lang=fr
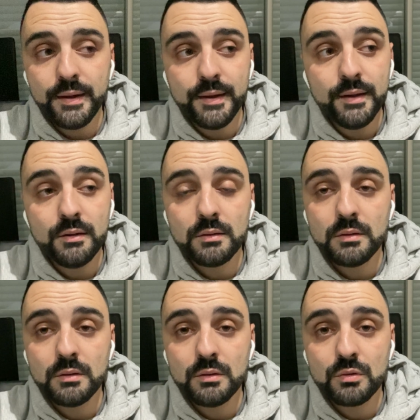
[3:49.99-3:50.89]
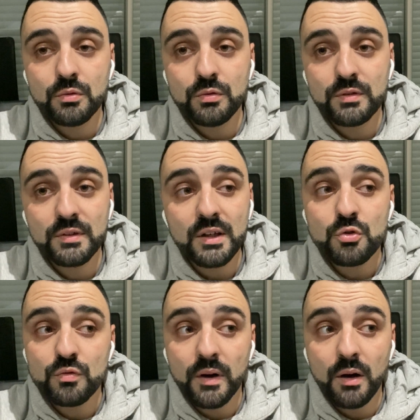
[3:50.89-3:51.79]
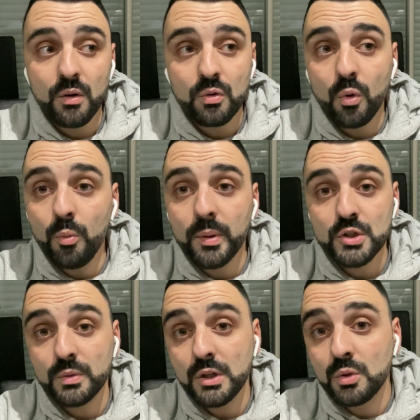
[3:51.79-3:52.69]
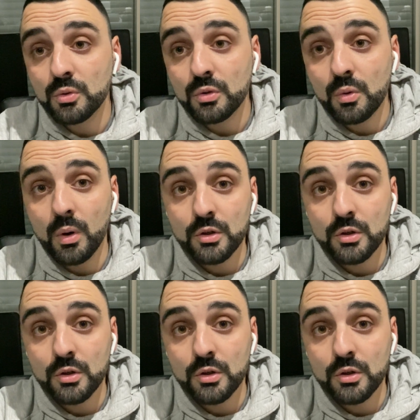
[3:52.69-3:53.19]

Et euh, tu sais que tu vas en gros pas jouer le contre, quoi.